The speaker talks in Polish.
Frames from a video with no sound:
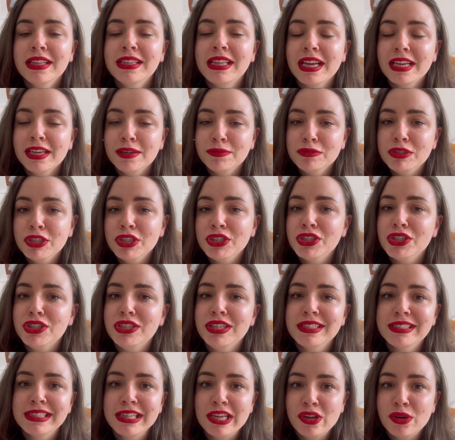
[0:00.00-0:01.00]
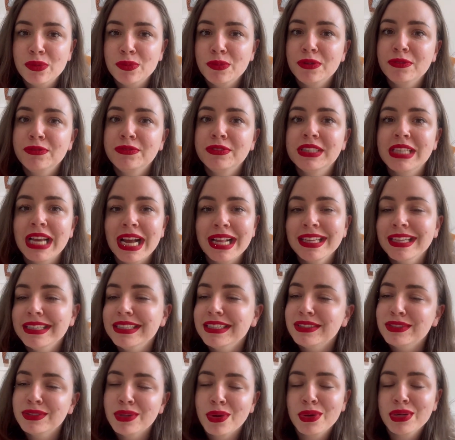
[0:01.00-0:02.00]
tajemniczy nieznajomy wcale
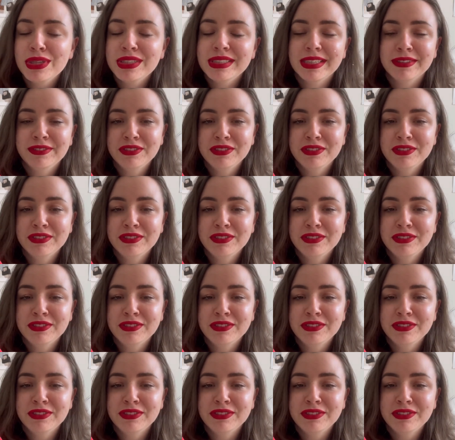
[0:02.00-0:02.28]
nie stoi